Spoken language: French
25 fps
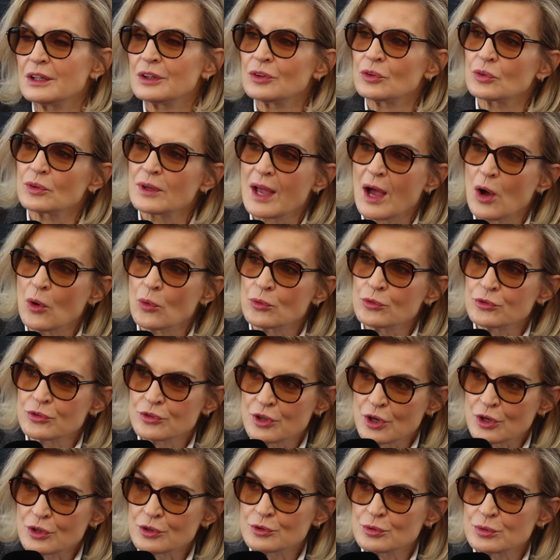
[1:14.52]
Donc à
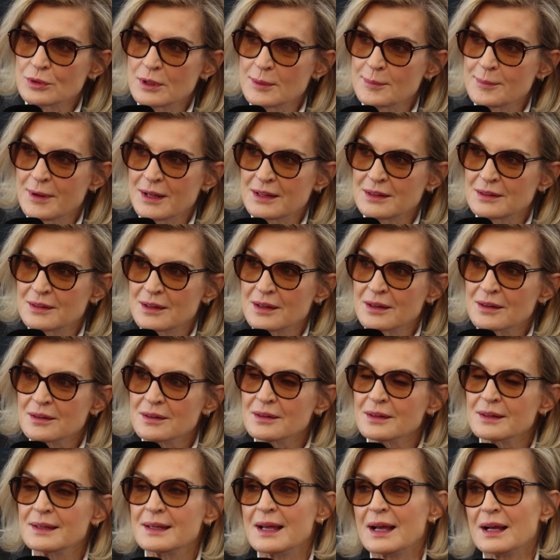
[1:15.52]
11h tous les
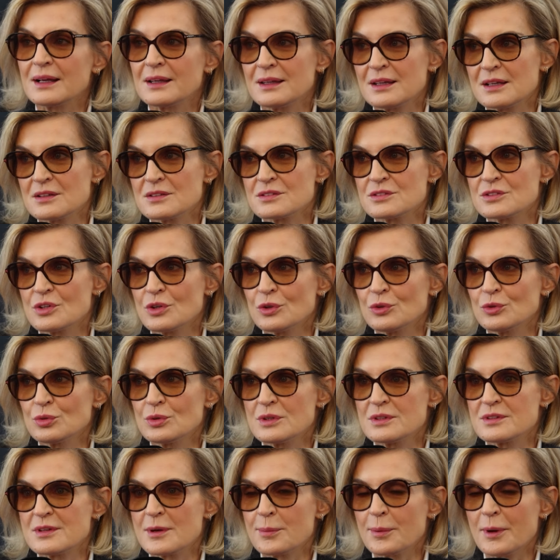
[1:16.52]
matins et à 15h
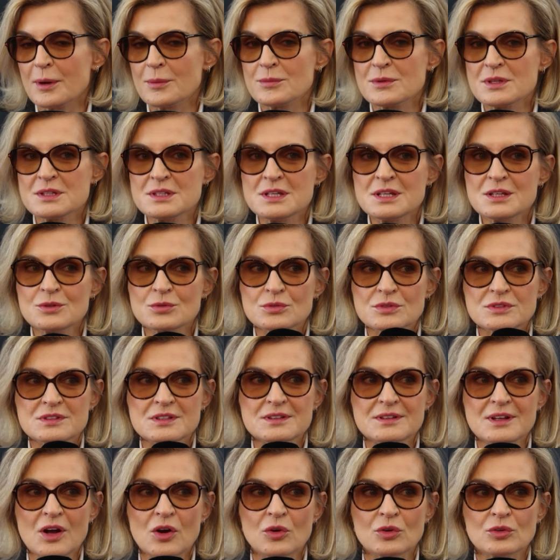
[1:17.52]
tous les après-midi. Donc
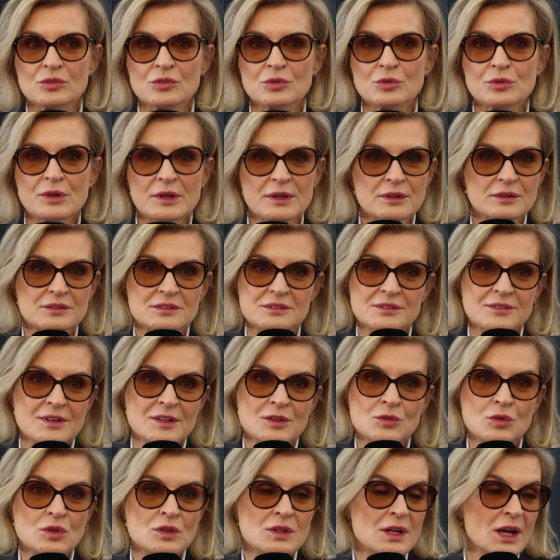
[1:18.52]
c'est un ça
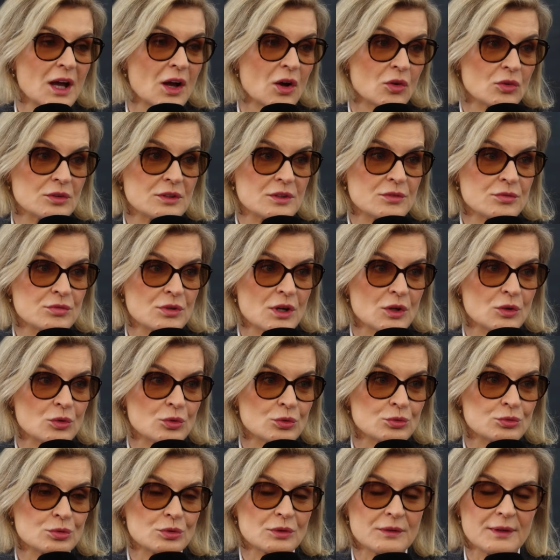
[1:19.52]
va devenir un rendez-vous
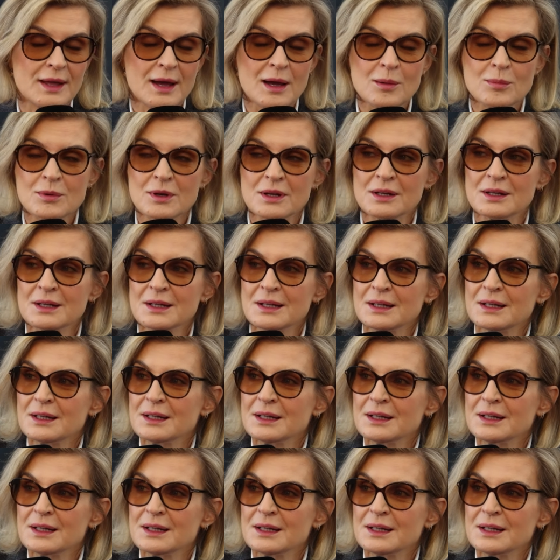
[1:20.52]
incontournable.